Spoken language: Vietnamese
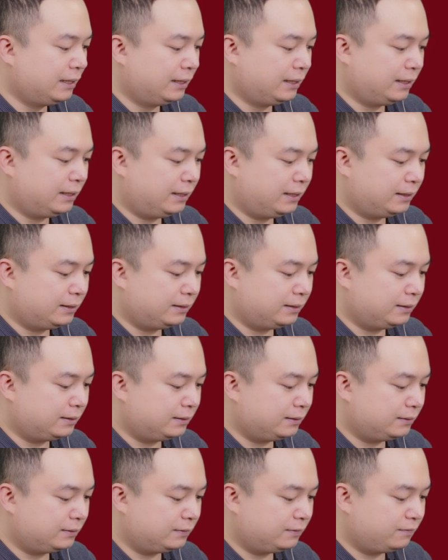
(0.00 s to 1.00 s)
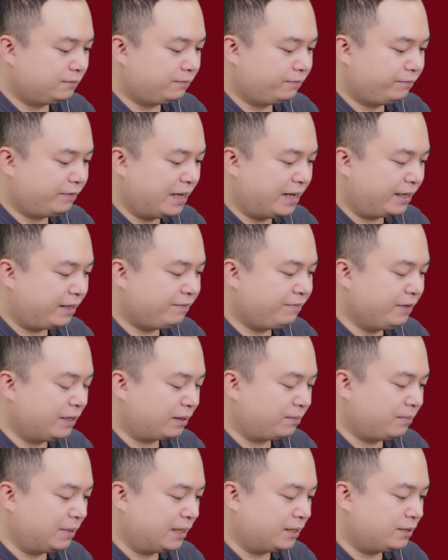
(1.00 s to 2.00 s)
uh, về cái
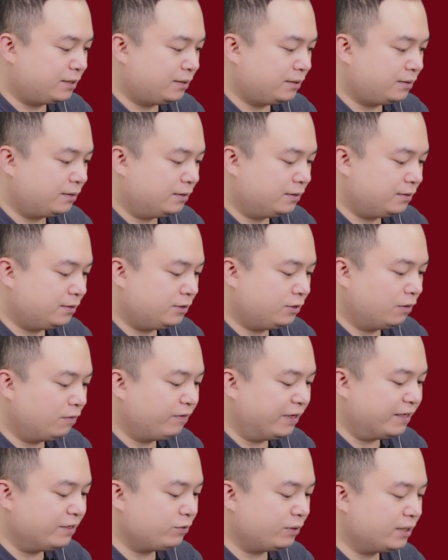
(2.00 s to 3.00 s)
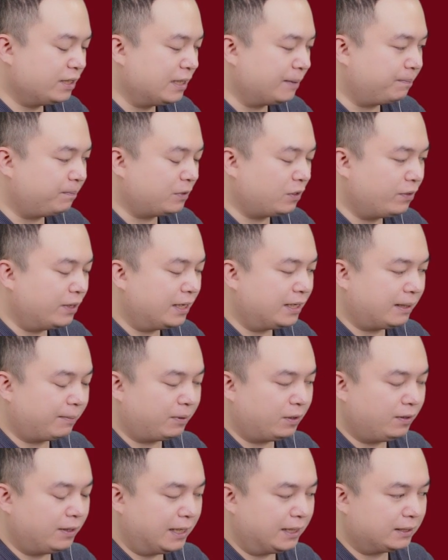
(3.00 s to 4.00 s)
việc mà cho vay doanh nghiệp nó đang
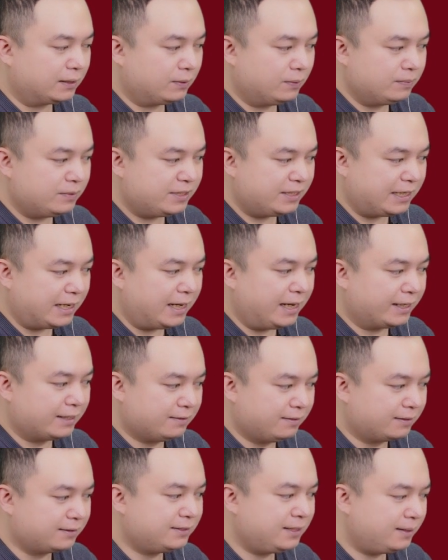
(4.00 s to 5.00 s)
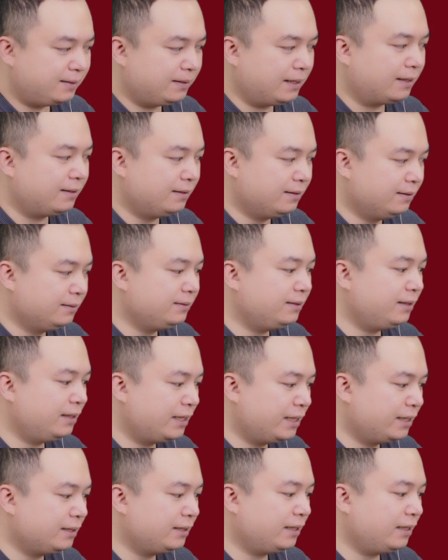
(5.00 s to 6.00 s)
gặp khó khăn cũng sẽ ảnh hưởng rất là
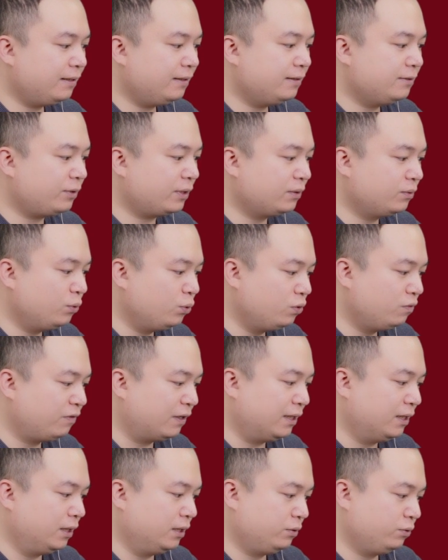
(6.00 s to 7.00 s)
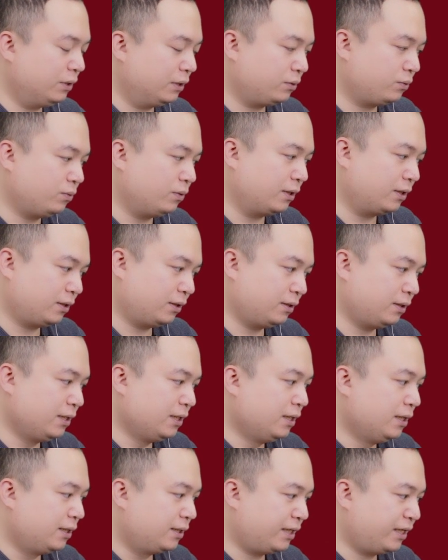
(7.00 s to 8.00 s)
lớn đến cái doanh thu và lợi nhuận của
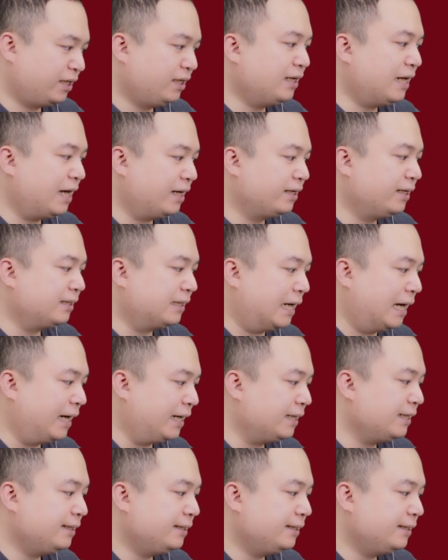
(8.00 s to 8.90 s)
ngành ngân hàng hiện tại.